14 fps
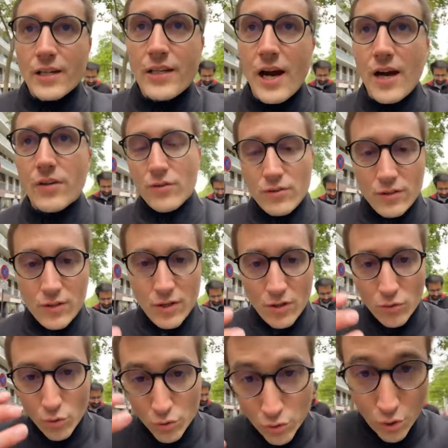qui incarne
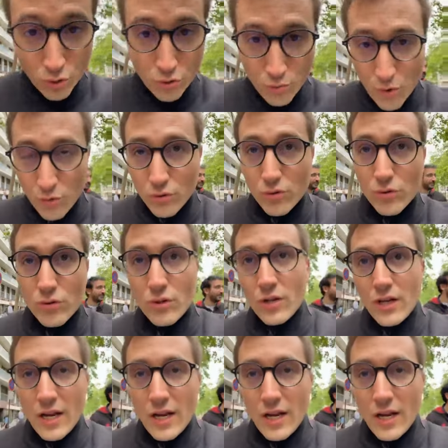aux yeux du monde